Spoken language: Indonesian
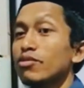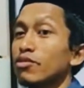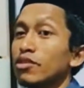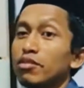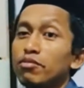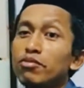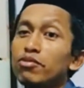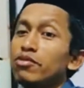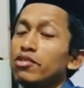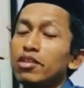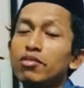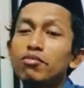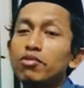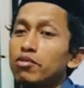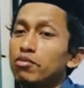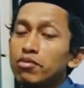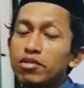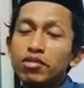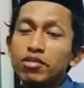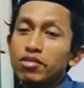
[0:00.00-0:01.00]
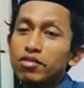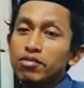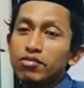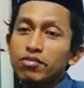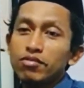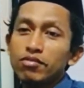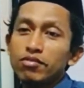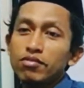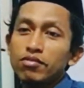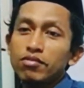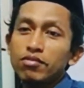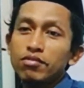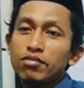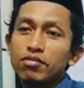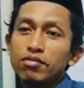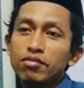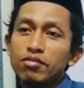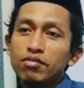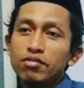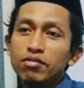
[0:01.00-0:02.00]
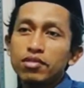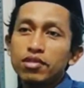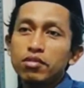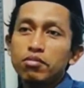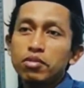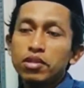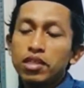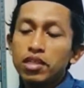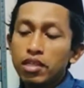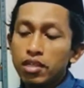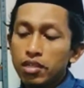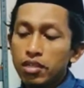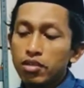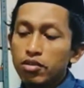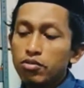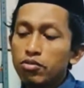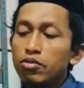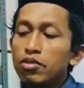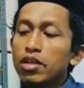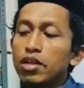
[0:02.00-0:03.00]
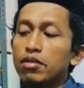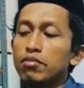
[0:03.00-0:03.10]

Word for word: ilmunya belum tentu yang penting ketekunan.